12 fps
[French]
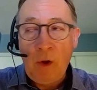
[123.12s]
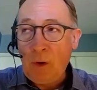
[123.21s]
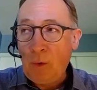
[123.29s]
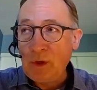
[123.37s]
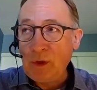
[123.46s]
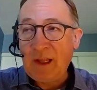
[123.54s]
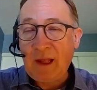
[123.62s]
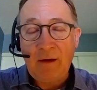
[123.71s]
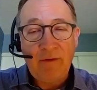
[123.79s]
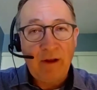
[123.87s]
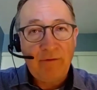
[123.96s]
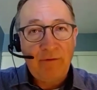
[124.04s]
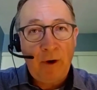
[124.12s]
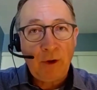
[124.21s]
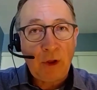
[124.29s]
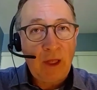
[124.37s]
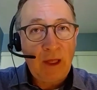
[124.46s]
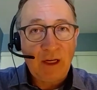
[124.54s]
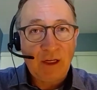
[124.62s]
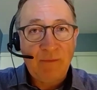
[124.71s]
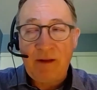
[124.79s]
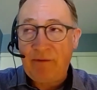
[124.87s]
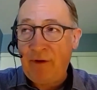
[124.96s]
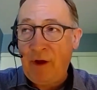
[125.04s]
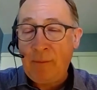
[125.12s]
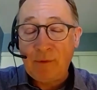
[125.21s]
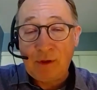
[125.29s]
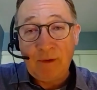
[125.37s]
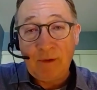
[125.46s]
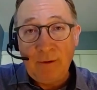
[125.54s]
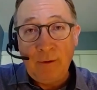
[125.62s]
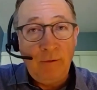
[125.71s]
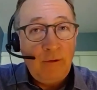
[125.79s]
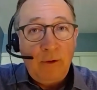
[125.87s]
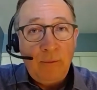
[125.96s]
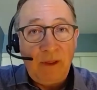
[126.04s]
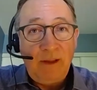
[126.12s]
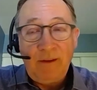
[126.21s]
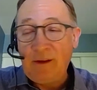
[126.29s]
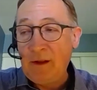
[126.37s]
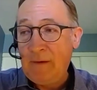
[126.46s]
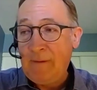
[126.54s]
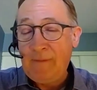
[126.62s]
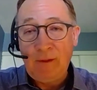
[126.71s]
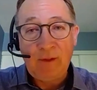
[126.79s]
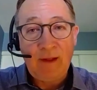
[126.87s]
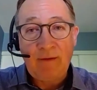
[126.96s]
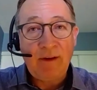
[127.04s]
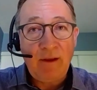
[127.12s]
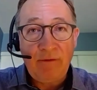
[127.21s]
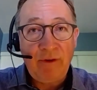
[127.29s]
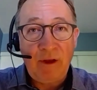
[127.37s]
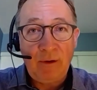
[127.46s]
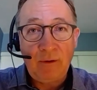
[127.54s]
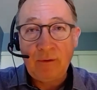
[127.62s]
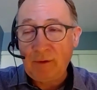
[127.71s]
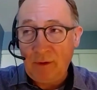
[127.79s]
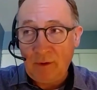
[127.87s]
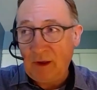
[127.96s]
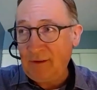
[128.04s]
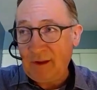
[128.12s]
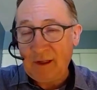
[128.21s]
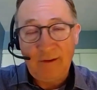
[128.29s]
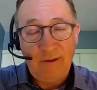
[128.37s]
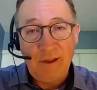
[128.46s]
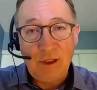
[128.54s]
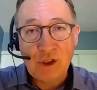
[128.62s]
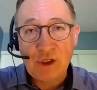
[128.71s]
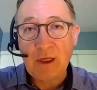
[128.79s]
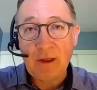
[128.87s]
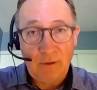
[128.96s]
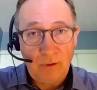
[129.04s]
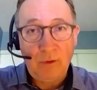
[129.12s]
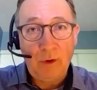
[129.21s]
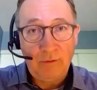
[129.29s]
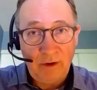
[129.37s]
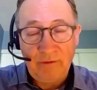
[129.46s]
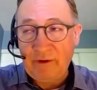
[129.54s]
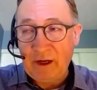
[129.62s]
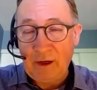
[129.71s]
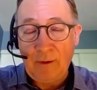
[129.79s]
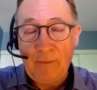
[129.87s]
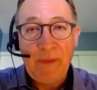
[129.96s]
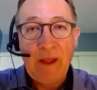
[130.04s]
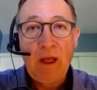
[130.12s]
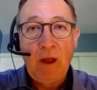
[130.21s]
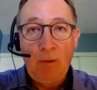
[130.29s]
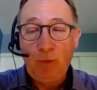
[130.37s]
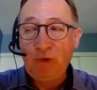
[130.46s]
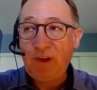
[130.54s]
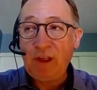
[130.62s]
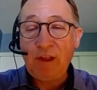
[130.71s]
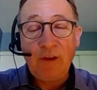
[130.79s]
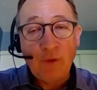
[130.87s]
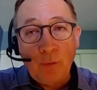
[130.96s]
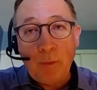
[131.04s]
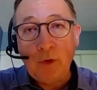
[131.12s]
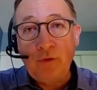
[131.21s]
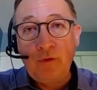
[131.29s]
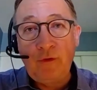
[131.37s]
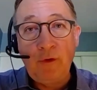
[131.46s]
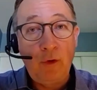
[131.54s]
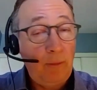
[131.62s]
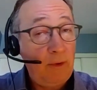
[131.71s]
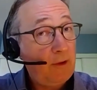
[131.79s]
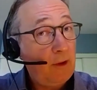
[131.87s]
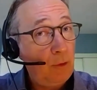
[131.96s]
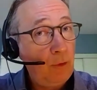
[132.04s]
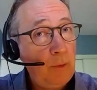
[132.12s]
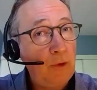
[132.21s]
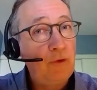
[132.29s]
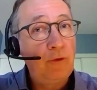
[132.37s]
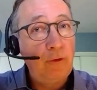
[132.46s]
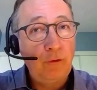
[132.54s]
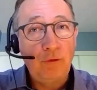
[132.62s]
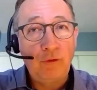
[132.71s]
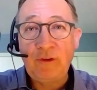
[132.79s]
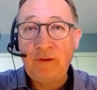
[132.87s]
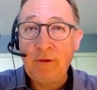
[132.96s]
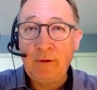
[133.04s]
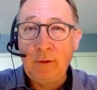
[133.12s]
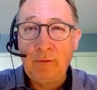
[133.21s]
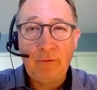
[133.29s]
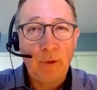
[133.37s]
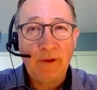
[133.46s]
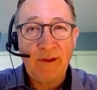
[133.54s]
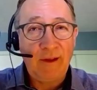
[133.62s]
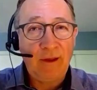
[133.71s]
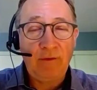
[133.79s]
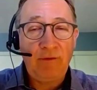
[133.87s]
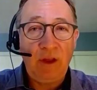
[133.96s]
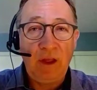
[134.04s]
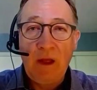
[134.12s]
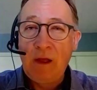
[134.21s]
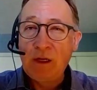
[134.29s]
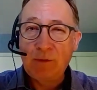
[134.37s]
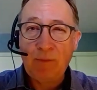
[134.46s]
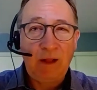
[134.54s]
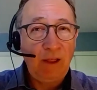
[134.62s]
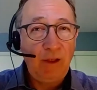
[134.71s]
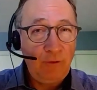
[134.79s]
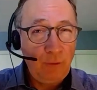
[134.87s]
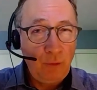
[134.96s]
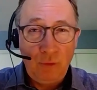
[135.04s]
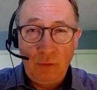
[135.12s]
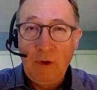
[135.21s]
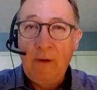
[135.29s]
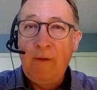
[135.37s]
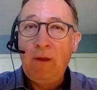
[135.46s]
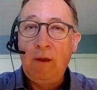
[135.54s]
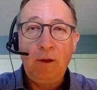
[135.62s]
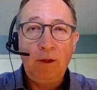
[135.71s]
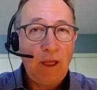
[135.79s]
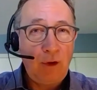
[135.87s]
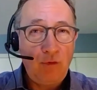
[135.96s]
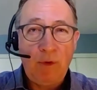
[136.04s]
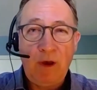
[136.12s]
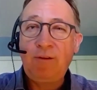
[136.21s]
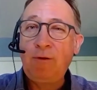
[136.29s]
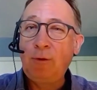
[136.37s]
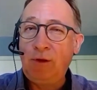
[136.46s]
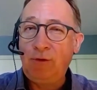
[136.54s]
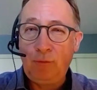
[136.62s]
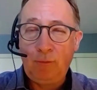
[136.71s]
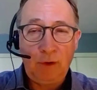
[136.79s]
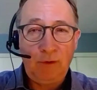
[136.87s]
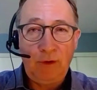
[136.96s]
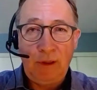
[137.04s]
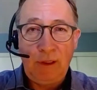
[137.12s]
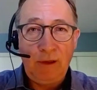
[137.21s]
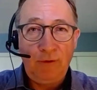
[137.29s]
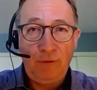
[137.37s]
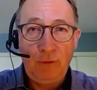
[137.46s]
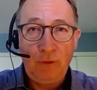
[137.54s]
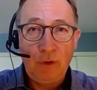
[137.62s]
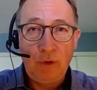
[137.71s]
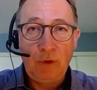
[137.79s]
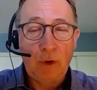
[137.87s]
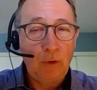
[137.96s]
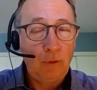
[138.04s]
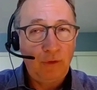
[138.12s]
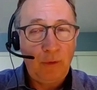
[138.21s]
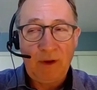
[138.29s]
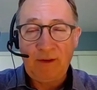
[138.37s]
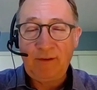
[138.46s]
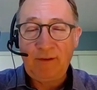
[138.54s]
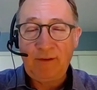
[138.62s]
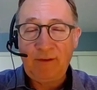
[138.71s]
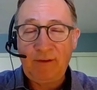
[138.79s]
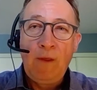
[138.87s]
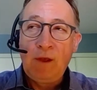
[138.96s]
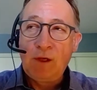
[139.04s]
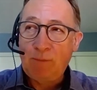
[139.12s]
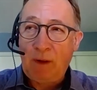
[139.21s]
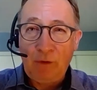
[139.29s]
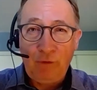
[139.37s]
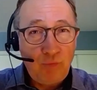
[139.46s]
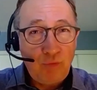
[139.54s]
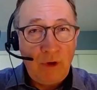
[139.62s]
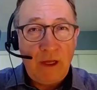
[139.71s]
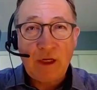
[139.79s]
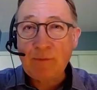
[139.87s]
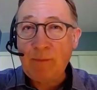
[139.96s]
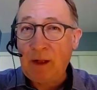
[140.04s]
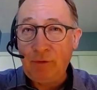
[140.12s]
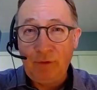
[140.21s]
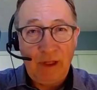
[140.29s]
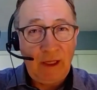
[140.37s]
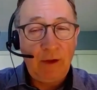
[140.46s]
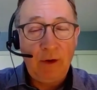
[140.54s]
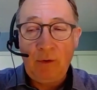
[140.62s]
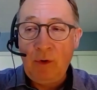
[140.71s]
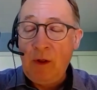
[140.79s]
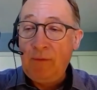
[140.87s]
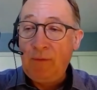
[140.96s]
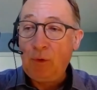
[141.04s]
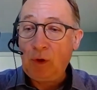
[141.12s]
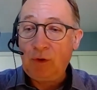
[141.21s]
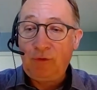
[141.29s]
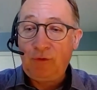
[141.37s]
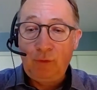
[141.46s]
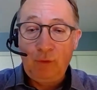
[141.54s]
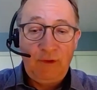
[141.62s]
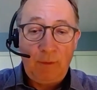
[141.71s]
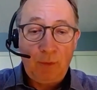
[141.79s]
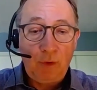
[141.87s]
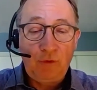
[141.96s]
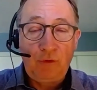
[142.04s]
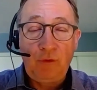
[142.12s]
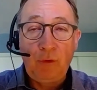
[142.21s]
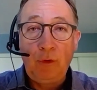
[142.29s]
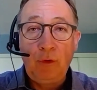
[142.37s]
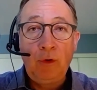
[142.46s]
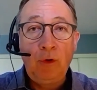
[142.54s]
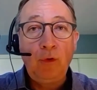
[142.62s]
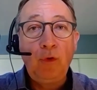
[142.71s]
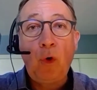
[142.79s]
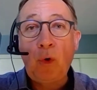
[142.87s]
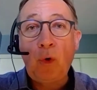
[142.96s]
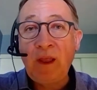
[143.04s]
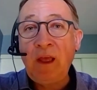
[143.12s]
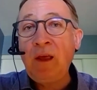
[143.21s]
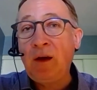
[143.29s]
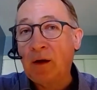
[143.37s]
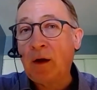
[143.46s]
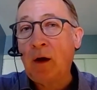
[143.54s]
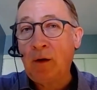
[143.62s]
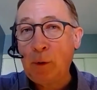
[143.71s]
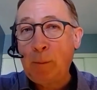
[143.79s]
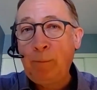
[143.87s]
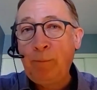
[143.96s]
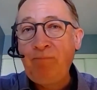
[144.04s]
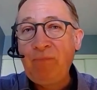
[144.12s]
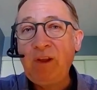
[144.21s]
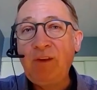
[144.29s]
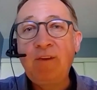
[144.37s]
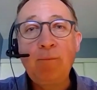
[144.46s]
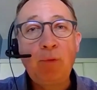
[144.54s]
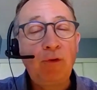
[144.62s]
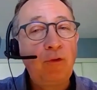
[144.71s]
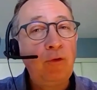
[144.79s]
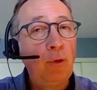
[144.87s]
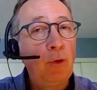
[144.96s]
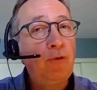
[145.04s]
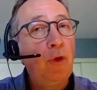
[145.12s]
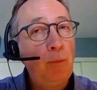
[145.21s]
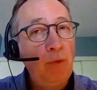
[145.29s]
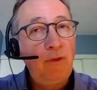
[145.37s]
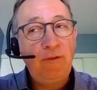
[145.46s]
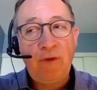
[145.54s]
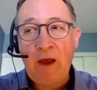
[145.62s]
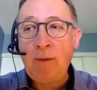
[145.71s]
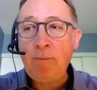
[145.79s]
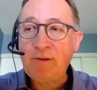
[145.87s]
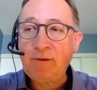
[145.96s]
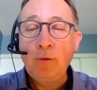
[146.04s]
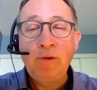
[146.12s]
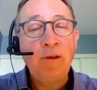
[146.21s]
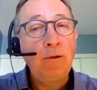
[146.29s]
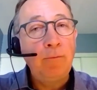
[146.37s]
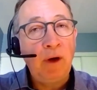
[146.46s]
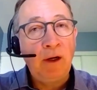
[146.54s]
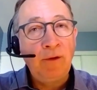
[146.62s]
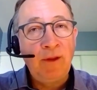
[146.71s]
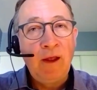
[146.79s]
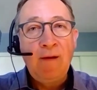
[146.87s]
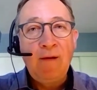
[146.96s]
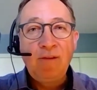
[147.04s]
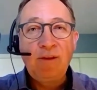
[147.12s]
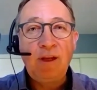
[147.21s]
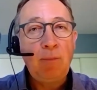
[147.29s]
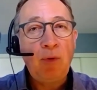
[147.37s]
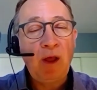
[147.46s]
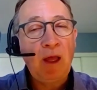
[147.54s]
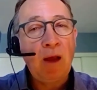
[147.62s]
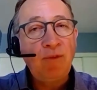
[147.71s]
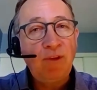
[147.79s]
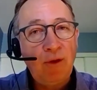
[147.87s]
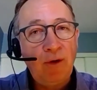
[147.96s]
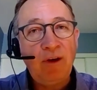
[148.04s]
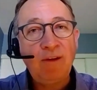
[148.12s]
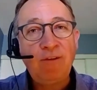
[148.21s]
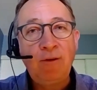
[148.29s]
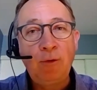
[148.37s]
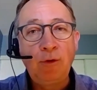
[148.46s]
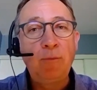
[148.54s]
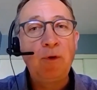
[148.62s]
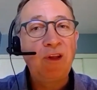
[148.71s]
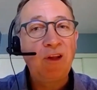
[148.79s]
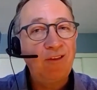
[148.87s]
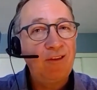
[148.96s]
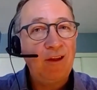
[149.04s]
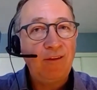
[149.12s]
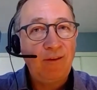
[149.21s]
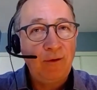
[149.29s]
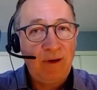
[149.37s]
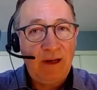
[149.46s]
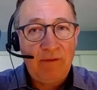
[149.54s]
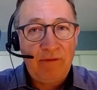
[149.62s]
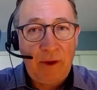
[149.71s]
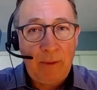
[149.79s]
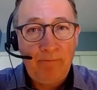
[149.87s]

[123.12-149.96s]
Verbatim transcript: on y travaille fort, notre engagement est ferme, je m'excuse, là, mais le travail est fait. Là. Il reste à signer le chèque. On va le faire là. Pour ce qui est des autres productions, parce qu'il y a d'autres productions sous gestion de l'offre qui ont été sacrifiées. Je parle des œufs euh, d'incubation, les œufs, de, consommation, je parle du poulet, je parle du dindon. Donc, toutes ces productions-là n'ont rien encore. Et ces productions-là, c'est un peu différent parce que ce qu'ils demandent, c'est des programmes d'innovation et de modernisation à la ferme.